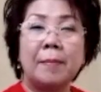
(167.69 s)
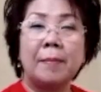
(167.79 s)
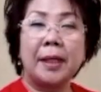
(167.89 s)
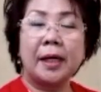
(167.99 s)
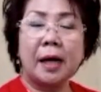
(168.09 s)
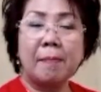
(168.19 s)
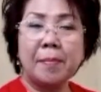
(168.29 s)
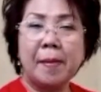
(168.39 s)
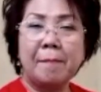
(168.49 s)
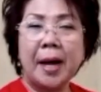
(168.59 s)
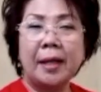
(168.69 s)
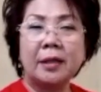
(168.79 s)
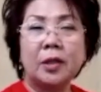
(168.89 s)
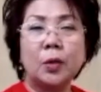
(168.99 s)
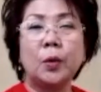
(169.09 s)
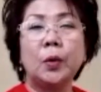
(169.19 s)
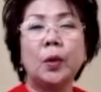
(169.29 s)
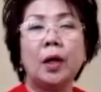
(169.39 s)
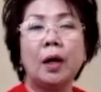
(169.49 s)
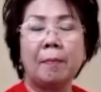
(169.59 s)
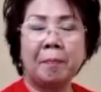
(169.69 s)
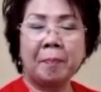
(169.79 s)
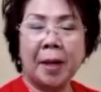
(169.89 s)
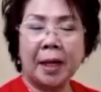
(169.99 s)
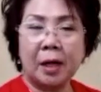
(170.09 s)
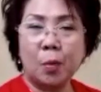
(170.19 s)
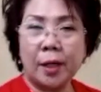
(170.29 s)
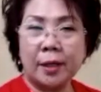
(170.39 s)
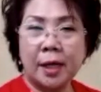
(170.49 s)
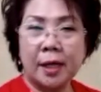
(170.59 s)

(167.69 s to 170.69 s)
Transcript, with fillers: Mereka membantu para warga